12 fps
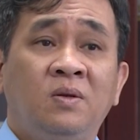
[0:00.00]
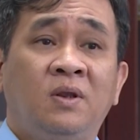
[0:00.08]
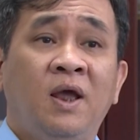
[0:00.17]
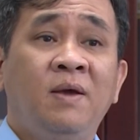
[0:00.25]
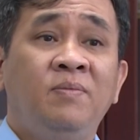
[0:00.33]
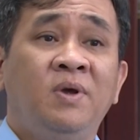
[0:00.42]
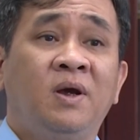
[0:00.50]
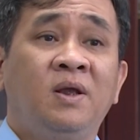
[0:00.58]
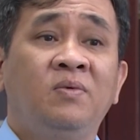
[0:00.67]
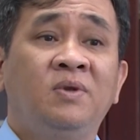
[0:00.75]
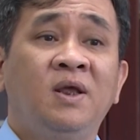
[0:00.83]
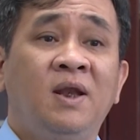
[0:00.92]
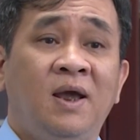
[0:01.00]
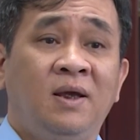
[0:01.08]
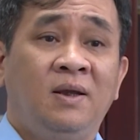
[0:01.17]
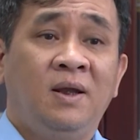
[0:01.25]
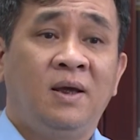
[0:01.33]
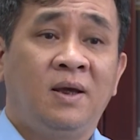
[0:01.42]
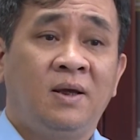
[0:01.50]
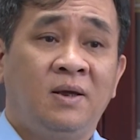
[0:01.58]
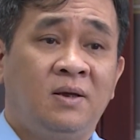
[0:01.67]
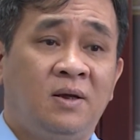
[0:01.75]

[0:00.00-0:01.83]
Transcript: thêm những cái thông tin này để